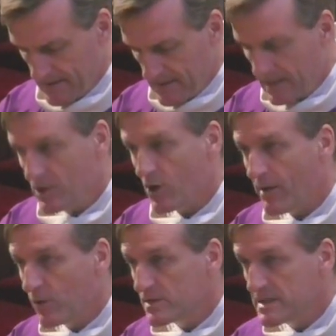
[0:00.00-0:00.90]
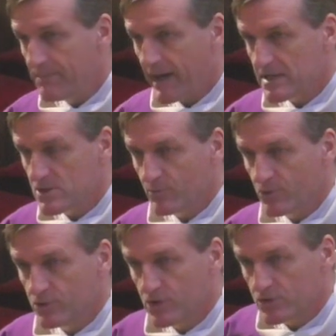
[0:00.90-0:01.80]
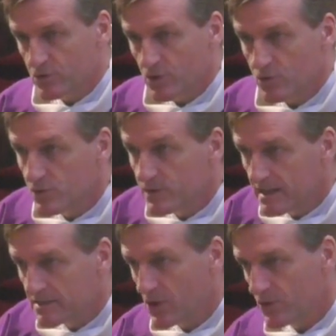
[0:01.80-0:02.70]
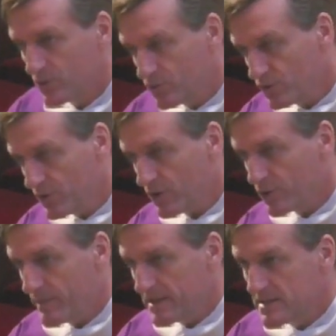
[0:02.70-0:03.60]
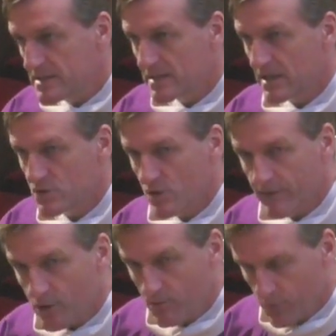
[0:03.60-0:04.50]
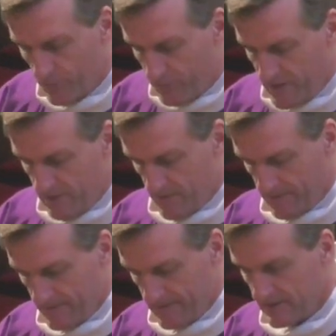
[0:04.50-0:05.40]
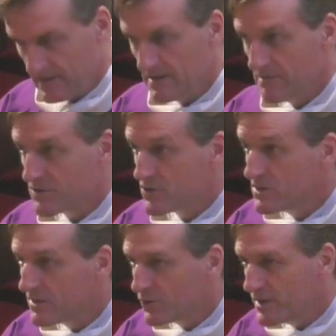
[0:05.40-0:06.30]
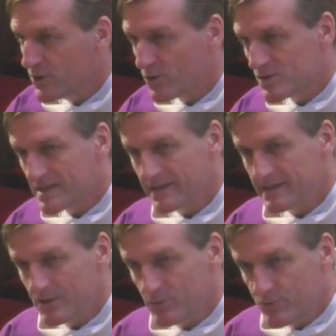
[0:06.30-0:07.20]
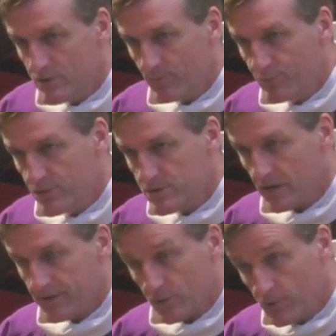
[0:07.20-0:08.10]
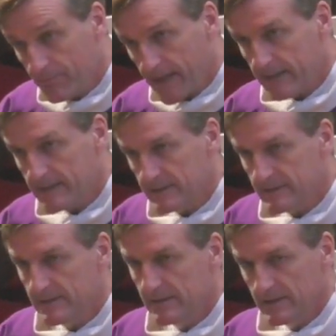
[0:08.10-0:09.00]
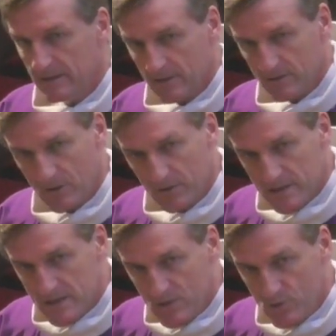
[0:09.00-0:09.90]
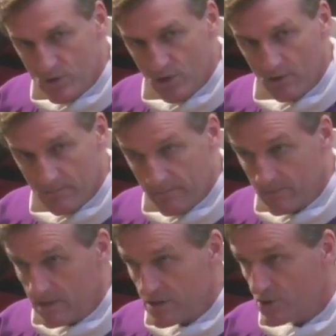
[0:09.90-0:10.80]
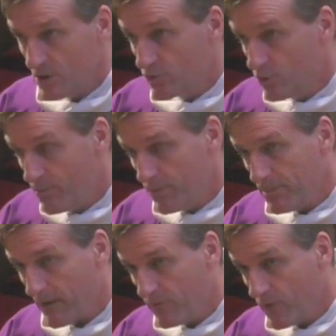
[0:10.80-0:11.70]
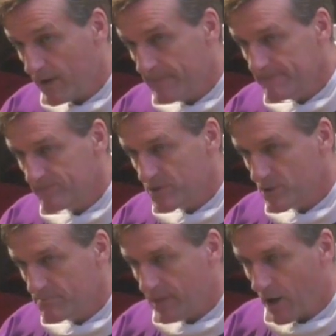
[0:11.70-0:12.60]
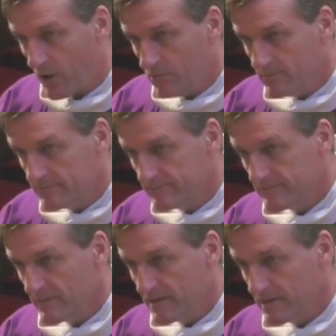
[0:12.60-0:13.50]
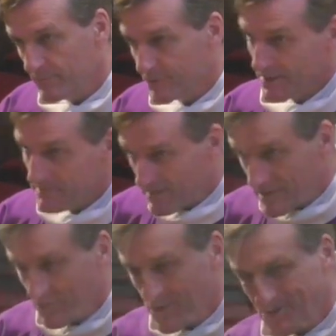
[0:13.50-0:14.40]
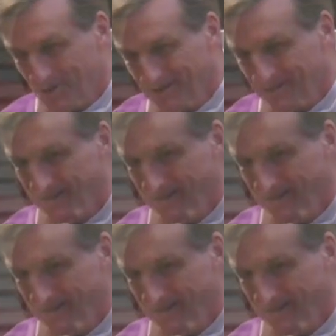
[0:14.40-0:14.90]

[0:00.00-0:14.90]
Il est normal aussi, par exemple, que de temps en temps, on se détende, toujours dans le domaine des distractions, avec un bon film. Mais je suis étonné de constater de plus en plus, en tant que prêtre, d'entendre des étudiants et même des jeunes couples, parfois, des jeunes parents, peut-être même des moins jeunes,